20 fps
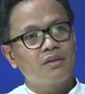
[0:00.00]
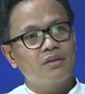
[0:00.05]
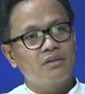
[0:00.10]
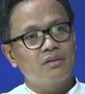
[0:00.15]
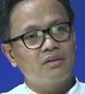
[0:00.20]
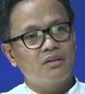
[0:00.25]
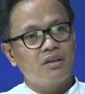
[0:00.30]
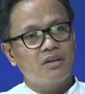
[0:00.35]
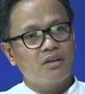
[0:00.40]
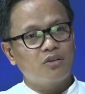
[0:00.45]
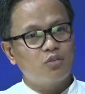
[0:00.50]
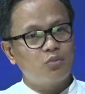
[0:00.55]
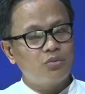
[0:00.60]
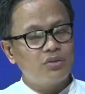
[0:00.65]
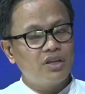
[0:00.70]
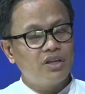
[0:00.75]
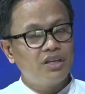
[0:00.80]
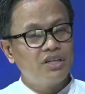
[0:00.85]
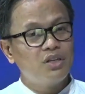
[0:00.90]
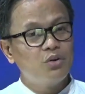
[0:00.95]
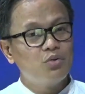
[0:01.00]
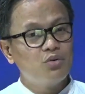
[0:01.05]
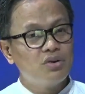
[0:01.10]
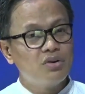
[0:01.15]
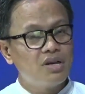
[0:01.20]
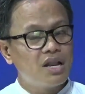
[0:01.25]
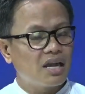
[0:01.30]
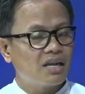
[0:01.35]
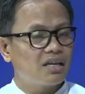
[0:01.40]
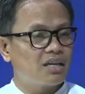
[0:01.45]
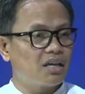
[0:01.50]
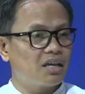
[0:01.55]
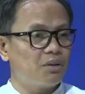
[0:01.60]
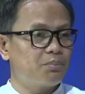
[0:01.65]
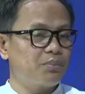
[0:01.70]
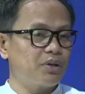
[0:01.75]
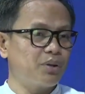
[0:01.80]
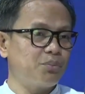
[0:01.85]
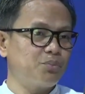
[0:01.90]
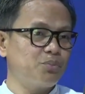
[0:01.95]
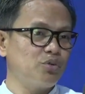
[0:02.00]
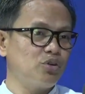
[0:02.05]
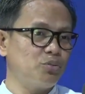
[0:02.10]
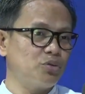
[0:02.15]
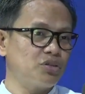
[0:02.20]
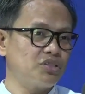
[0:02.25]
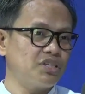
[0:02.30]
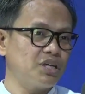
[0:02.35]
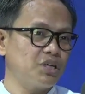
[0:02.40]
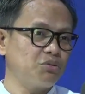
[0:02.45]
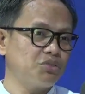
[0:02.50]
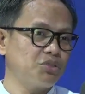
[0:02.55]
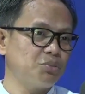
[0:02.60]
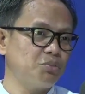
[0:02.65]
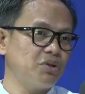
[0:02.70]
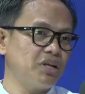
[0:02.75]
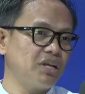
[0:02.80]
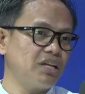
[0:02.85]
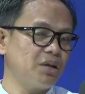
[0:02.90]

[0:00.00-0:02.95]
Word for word: yang kemudian diundangkan Perpu nomor 198